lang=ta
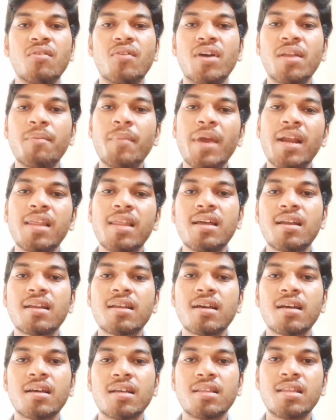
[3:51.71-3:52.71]
வறுமையில் தான்
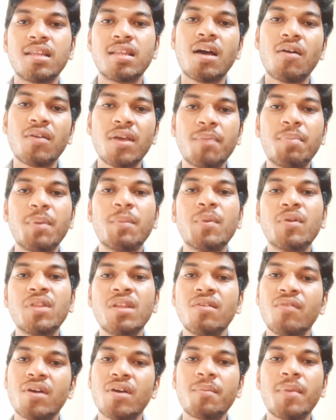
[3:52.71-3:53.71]
இருக்காங்க அவங்க எப்பயுமே
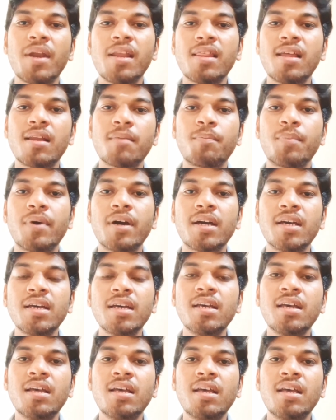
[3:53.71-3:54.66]
வந்து வறுமையில் தான் இருப்பாங்க